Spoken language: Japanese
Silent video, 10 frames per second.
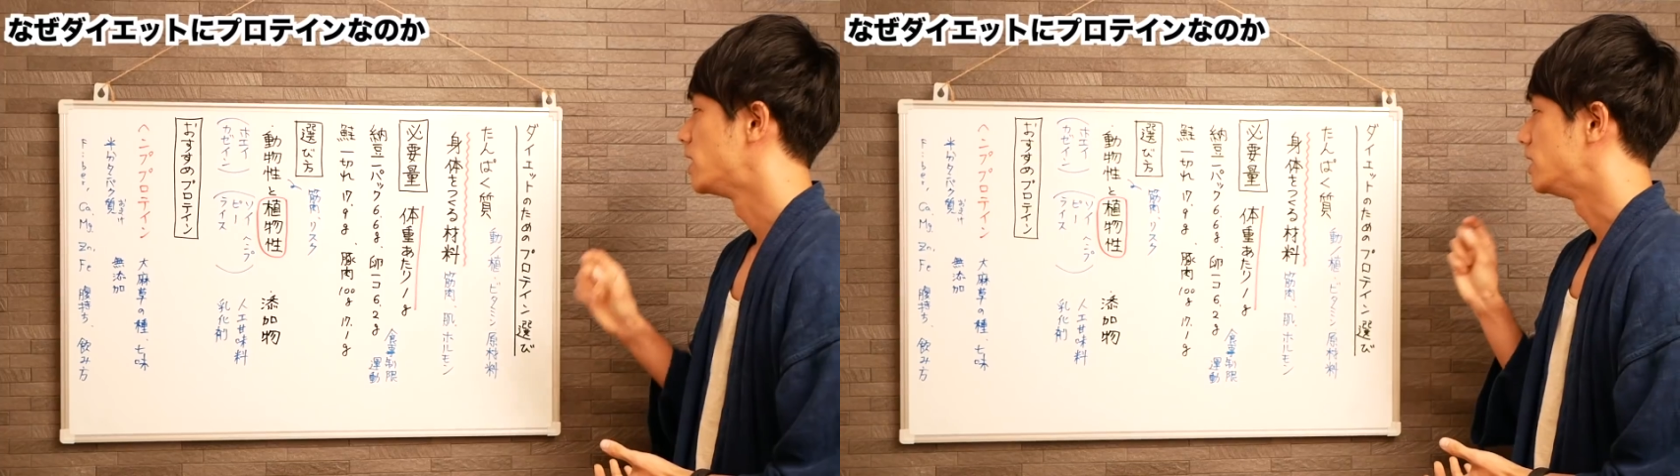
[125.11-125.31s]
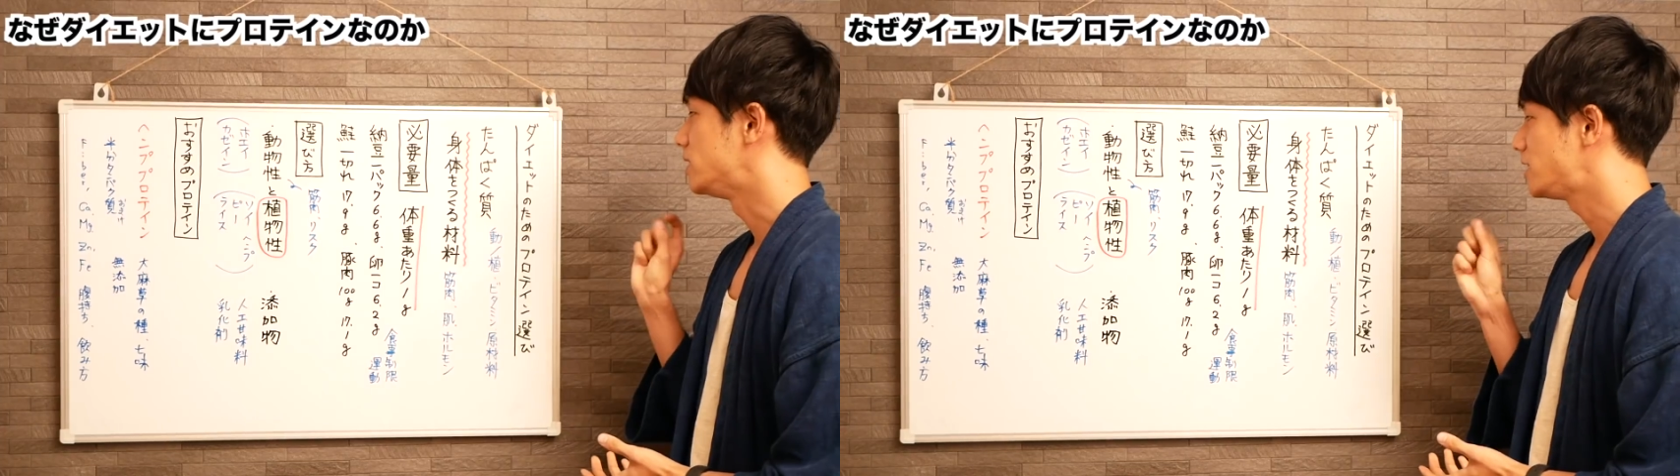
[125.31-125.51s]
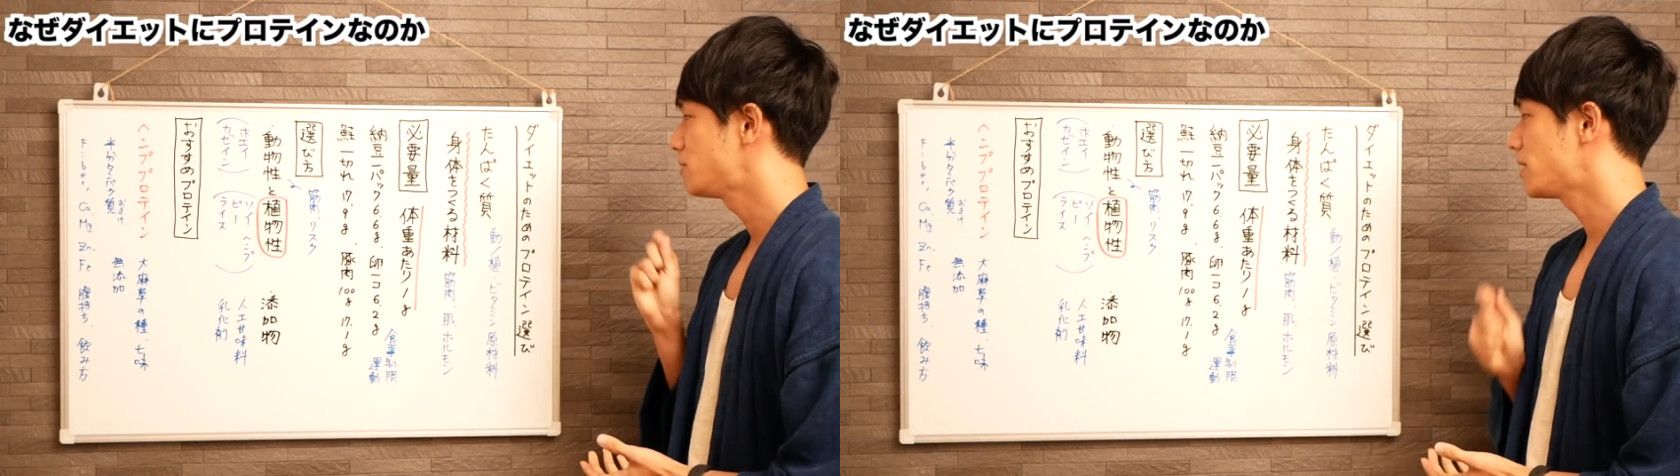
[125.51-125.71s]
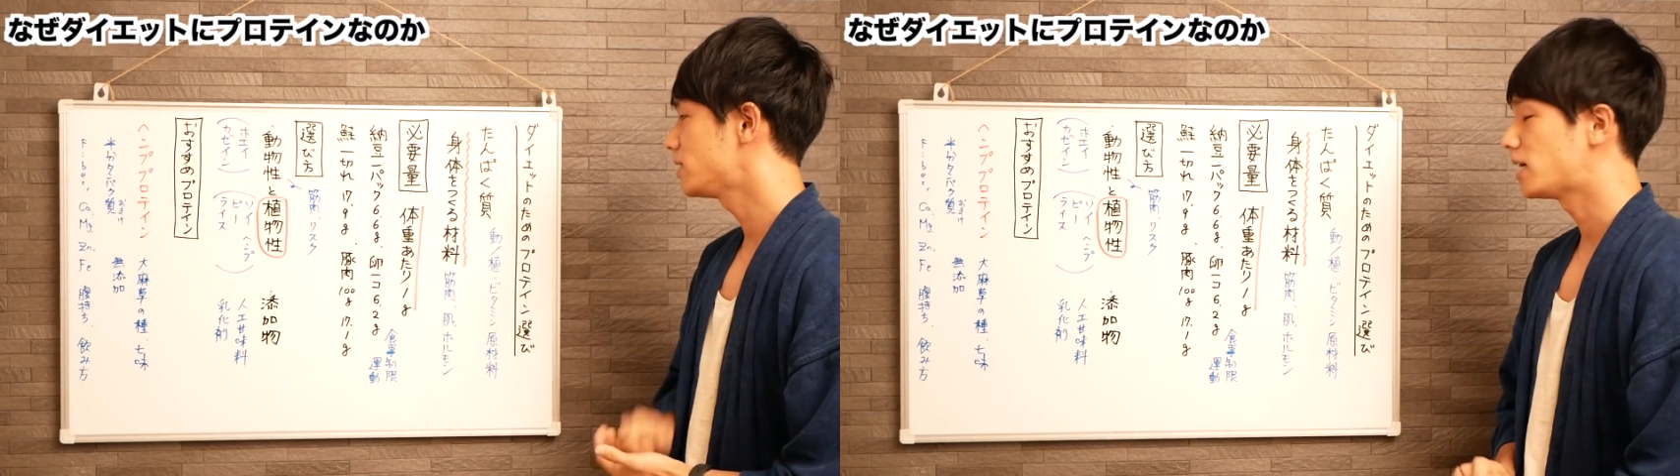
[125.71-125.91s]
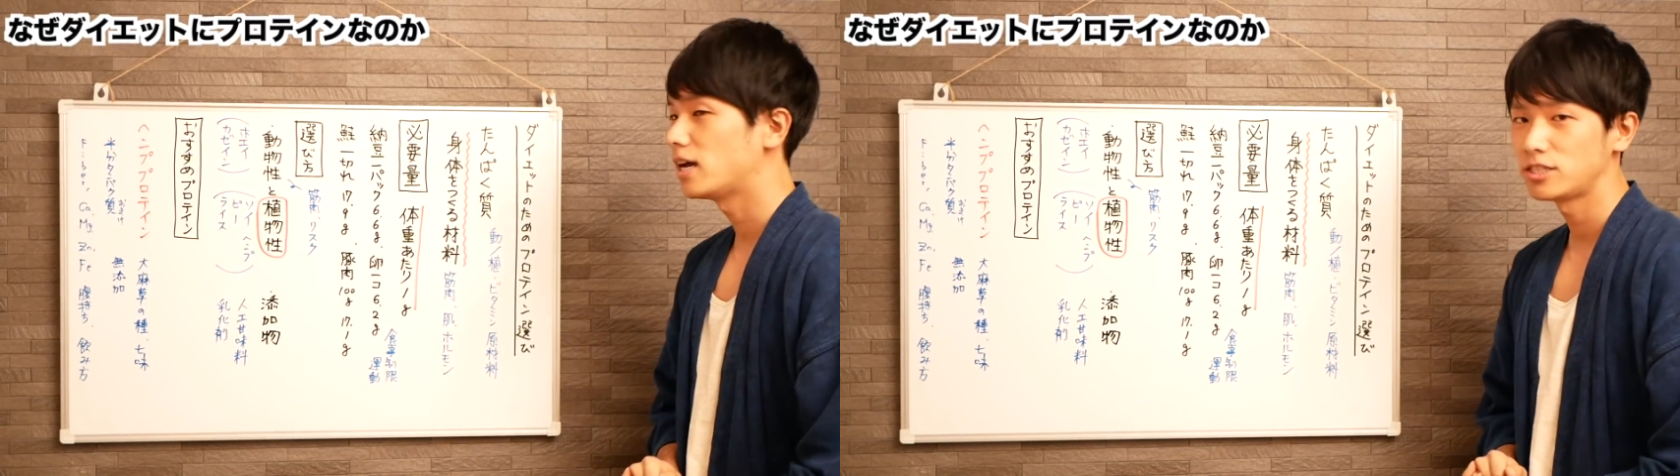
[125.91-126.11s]
一
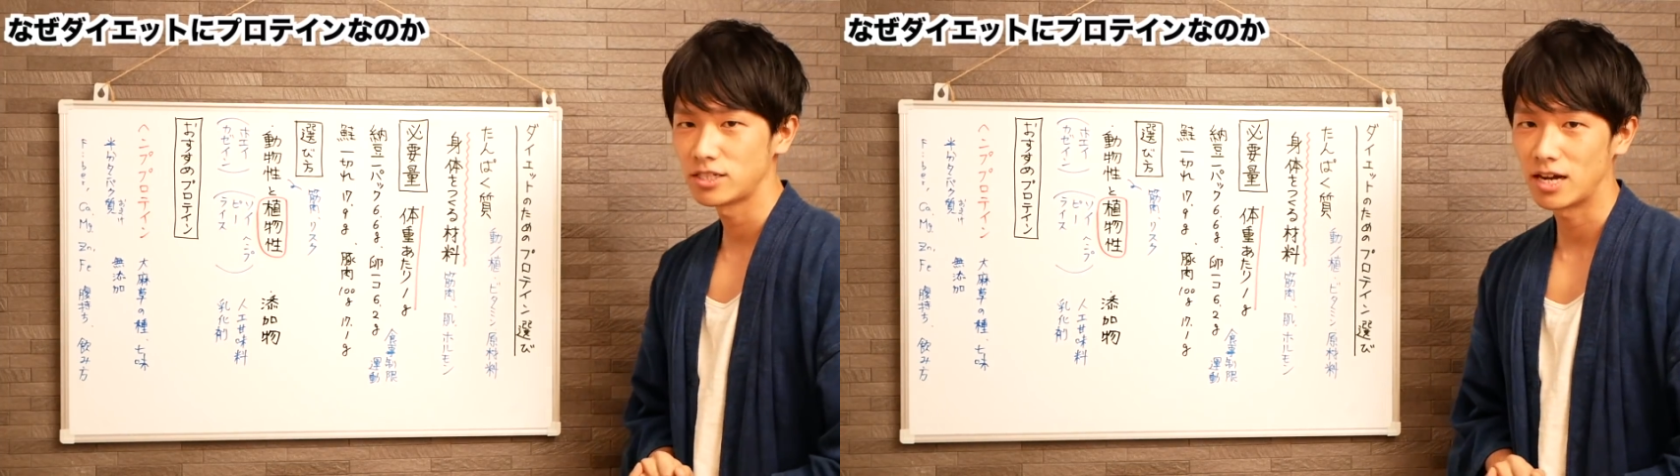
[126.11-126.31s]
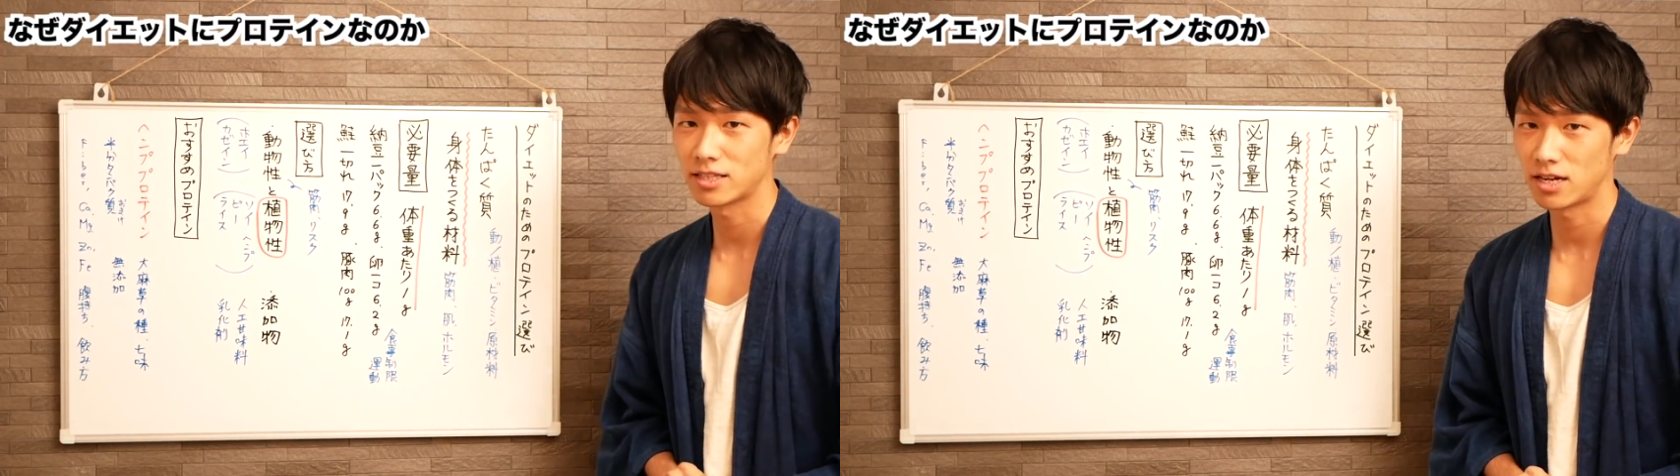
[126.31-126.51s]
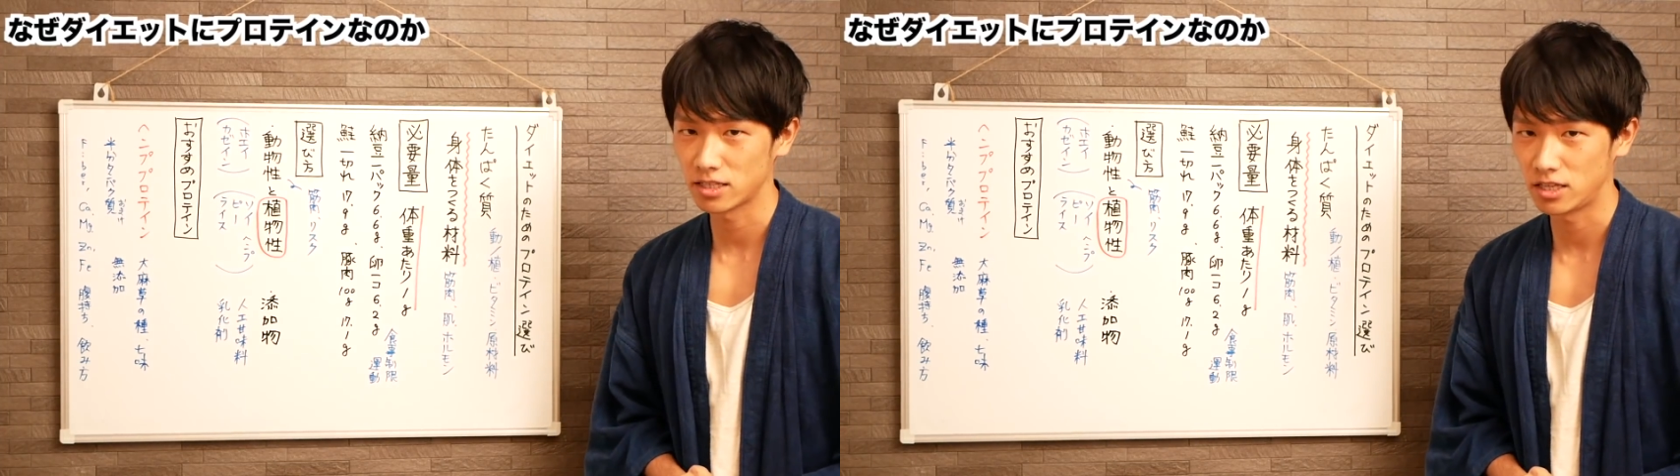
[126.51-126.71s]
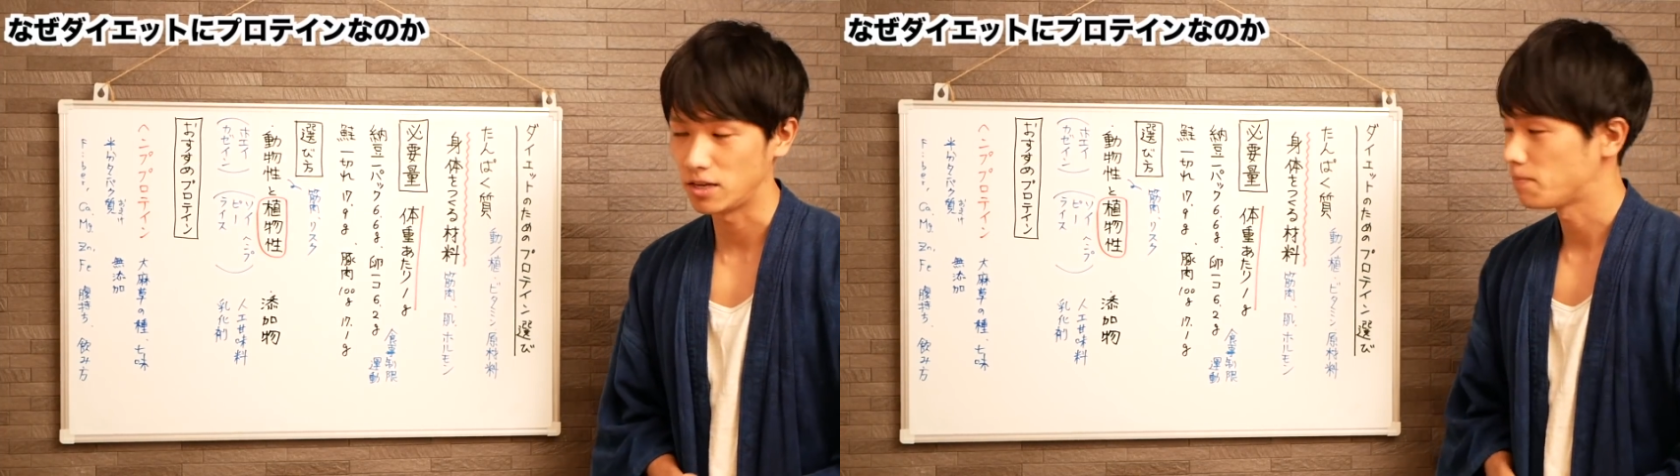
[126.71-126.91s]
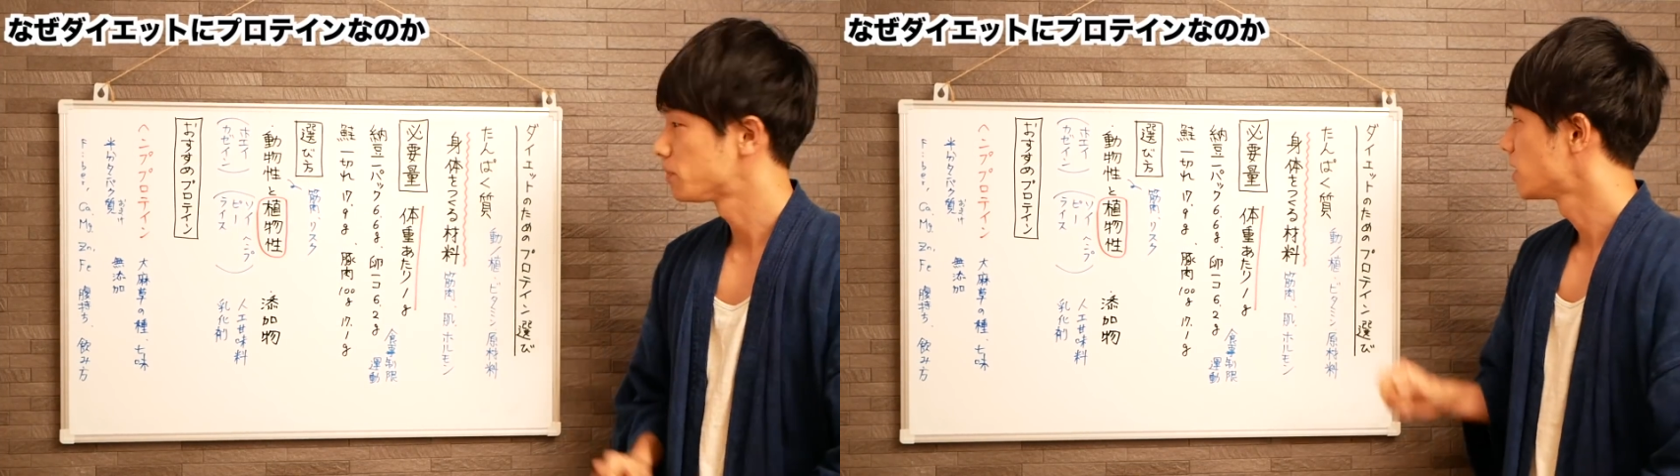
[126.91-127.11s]
番大事な働き